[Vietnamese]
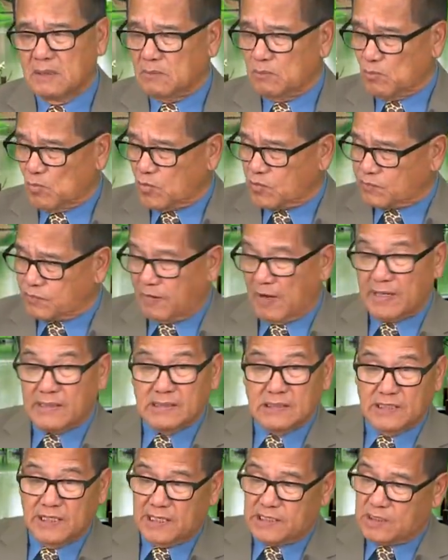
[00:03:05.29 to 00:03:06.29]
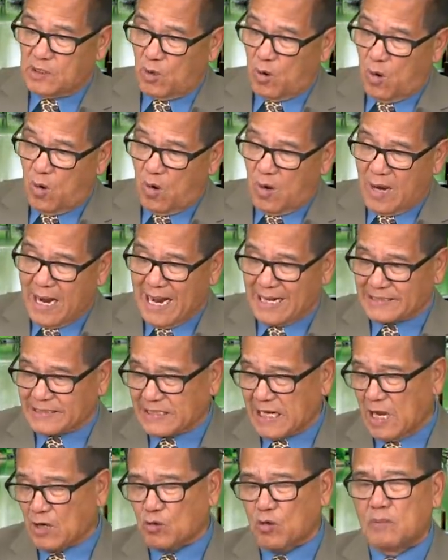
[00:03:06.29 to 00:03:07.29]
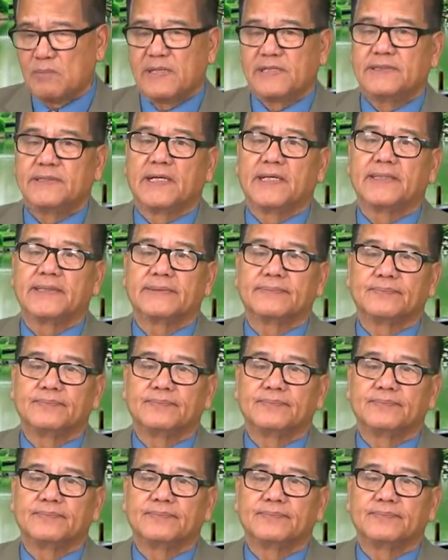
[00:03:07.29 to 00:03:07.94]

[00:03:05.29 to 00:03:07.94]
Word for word: Một phần người cứ ồ ạt tràn qua biên giới